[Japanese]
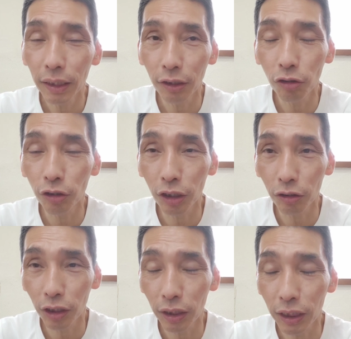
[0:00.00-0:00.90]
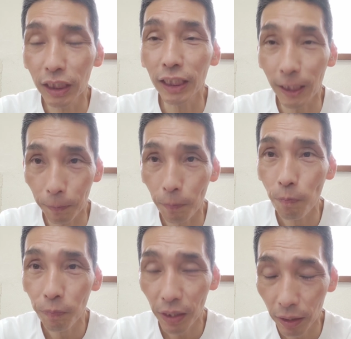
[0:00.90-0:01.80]
日本でいう日銀、
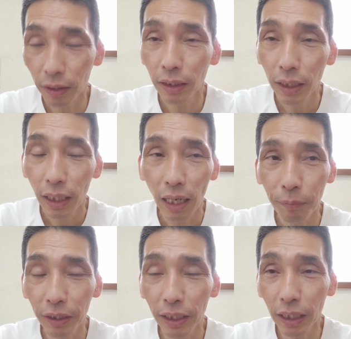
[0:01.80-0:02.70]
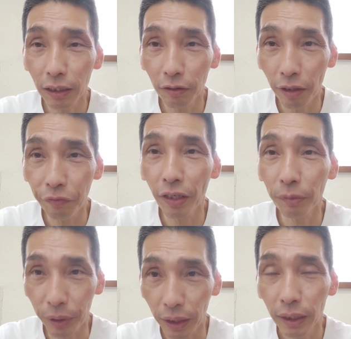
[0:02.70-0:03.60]
うん、アメリカでいう
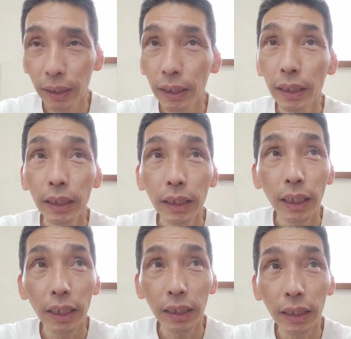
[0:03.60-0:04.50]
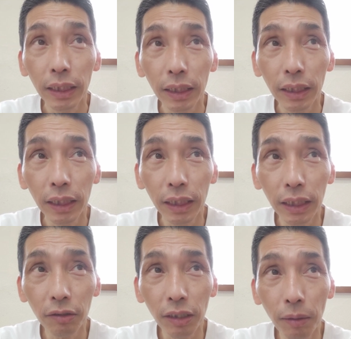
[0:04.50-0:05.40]
FRB、え
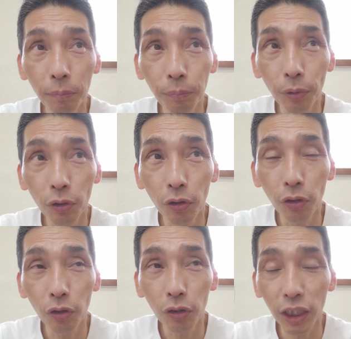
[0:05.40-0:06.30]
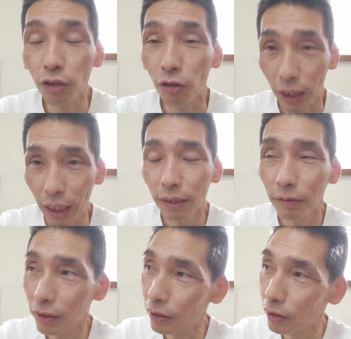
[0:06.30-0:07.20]
イギリス連邦銀行かな、
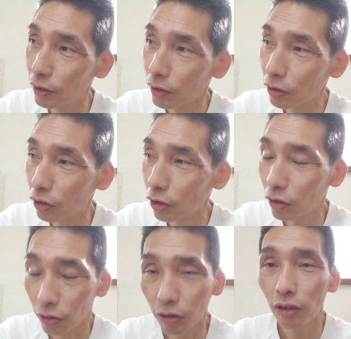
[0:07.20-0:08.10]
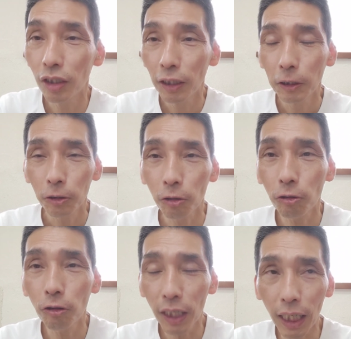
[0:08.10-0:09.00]
うんとうん、そ
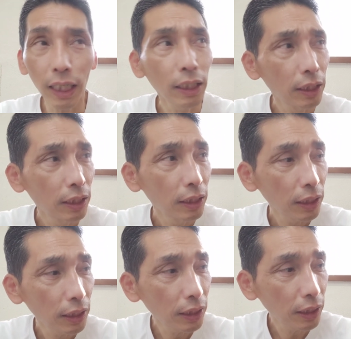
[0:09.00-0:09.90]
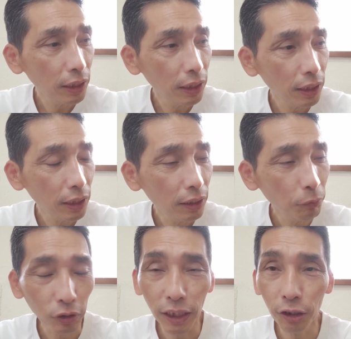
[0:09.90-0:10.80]
こが、えー、も
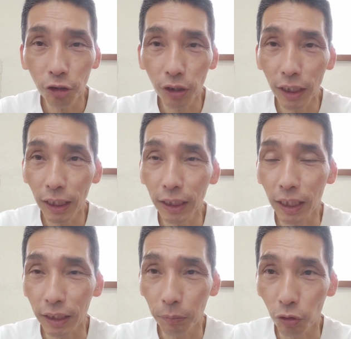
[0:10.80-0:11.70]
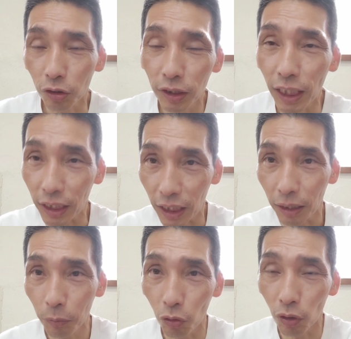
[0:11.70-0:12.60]
う先週か何かにもうすでに
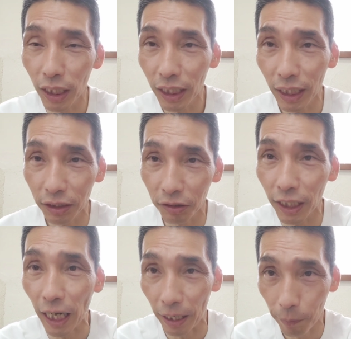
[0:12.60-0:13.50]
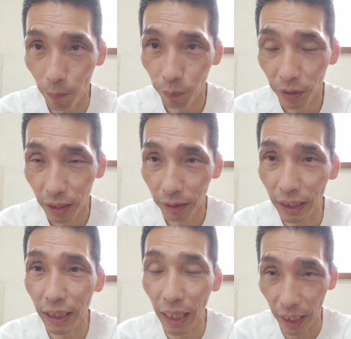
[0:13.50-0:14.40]
もうお金がすれない、出
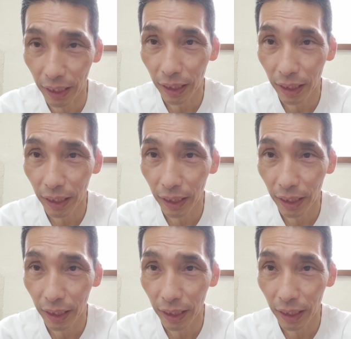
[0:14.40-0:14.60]
せない、